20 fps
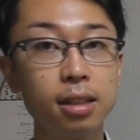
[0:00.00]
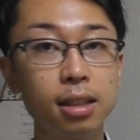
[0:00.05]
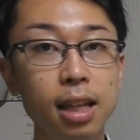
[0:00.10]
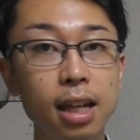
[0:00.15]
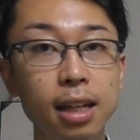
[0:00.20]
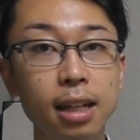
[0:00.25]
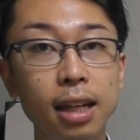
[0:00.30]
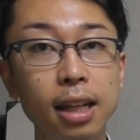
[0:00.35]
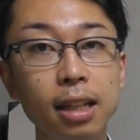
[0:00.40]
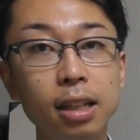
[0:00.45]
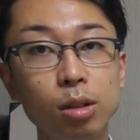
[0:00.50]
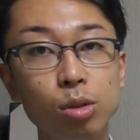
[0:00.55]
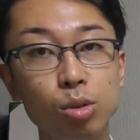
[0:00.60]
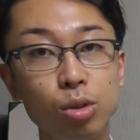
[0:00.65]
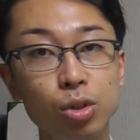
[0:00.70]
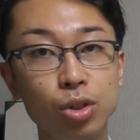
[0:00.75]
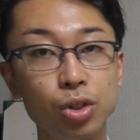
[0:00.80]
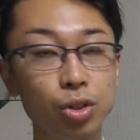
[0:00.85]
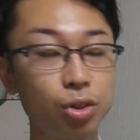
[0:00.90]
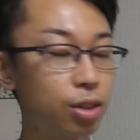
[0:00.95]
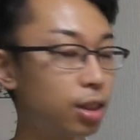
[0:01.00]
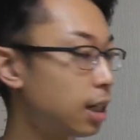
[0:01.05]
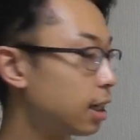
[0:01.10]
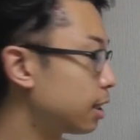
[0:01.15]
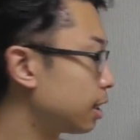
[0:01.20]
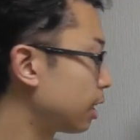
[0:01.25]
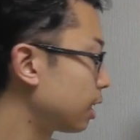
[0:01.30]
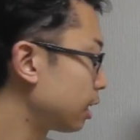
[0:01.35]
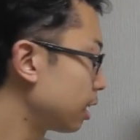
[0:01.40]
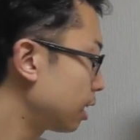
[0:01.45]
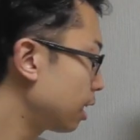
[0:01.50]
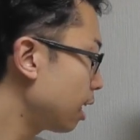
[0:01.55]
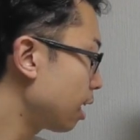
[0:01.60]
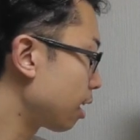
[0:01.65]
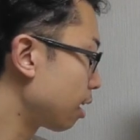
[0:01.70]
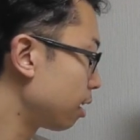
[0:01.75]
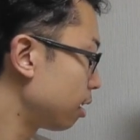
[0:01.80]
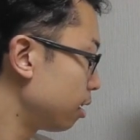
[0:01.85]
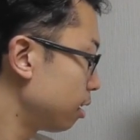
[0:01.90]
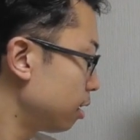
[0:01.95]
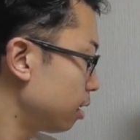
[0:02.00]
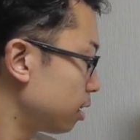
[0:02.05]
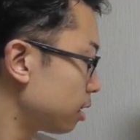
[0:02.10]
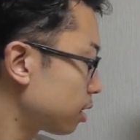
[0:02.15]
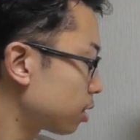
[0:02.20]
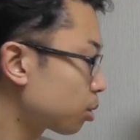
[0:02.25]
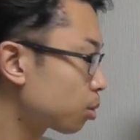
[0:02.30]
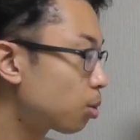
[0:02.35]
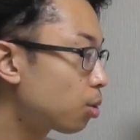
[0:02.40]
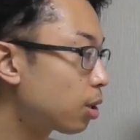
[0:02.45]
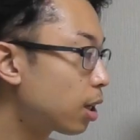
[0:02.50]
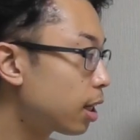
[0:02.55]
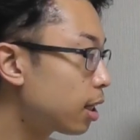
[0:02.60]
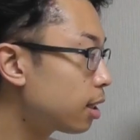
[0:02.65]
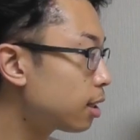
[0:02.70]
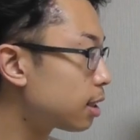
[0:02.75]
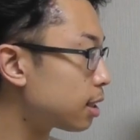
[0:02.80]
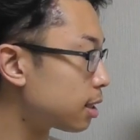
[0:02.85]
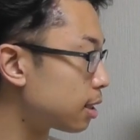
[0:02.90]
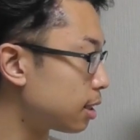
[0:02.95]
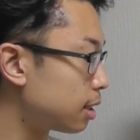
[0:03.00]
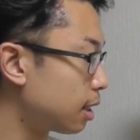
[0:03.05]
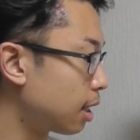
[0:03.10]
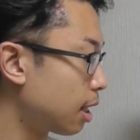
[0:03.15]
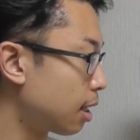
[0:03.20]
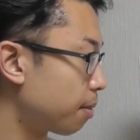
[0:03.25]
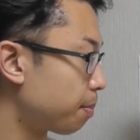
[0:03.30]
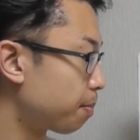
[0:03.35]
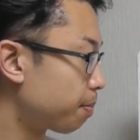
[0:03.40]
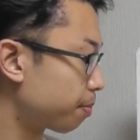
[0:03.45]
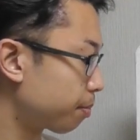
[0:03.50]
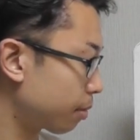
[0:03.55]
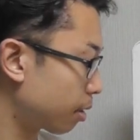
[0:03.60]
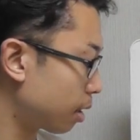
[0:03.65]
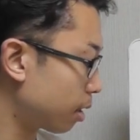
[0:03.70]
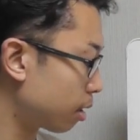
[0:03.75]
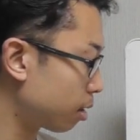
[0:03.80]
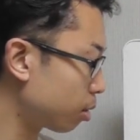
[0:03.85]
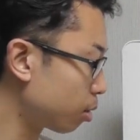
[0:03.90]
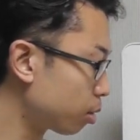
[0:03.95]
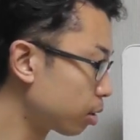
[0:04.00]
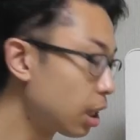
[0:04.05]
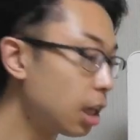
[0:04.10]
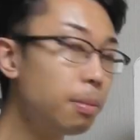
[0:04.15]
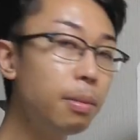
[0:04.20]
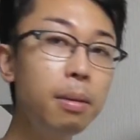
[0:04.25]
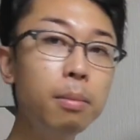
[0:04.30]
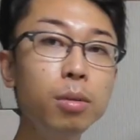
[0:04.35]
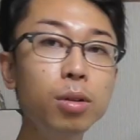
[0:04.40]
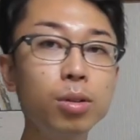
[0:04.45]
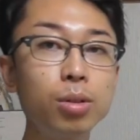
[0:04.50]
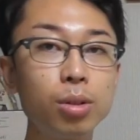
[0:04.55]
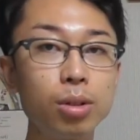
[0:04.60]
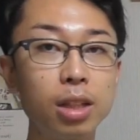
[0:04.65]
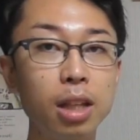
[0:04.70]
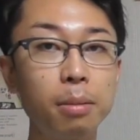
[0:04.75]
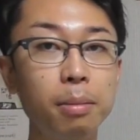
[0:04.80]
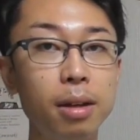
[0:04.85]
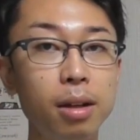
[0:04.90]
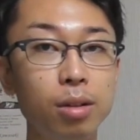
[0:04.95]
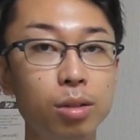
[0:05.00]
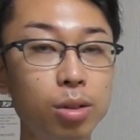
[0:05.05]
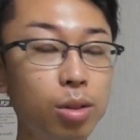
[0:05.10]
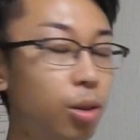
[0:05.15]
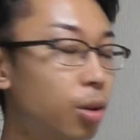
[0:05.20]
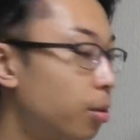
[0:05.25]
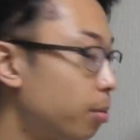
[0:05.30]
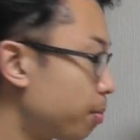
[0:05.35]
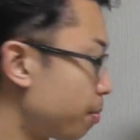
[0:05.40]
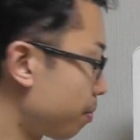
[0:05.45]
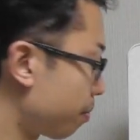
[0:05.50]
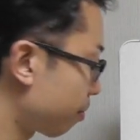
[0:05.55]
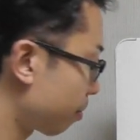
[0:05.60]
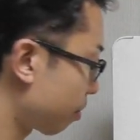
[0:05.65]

低血糖の状態でいて、そこからですね、うんと食べ物を食べると、